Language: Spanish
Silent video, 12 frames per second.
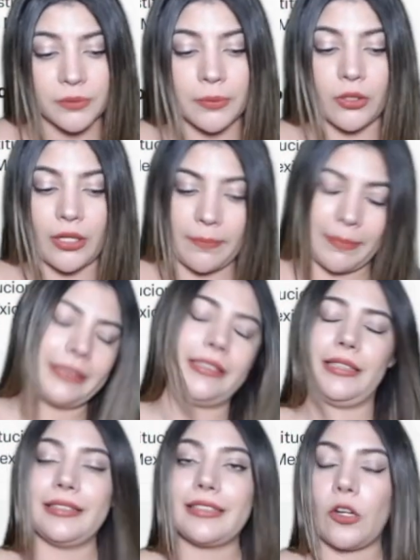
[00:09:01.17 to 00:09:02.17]
Espero que el
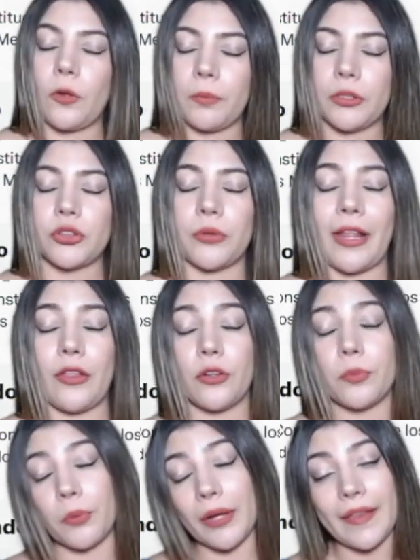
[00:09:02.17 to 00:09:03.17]
presidente López
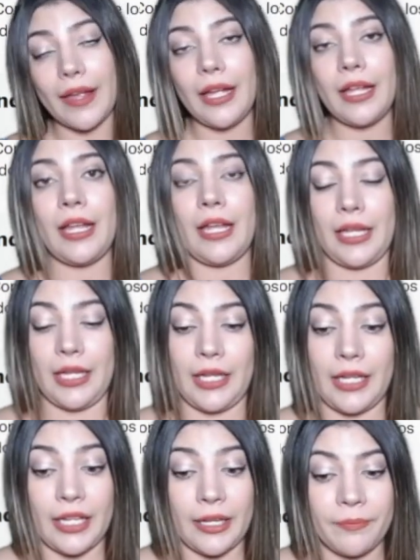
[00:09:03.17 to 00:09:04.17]
Obrador pueda
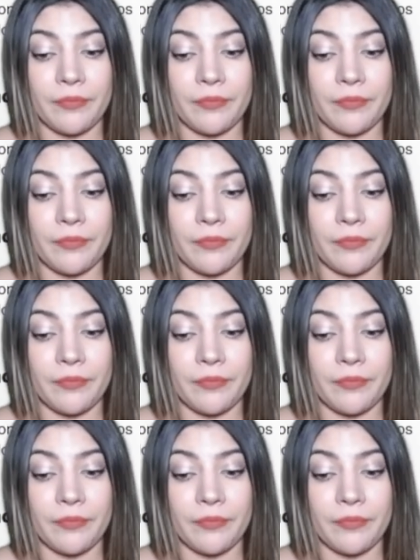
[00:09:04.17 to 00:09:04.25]
eh,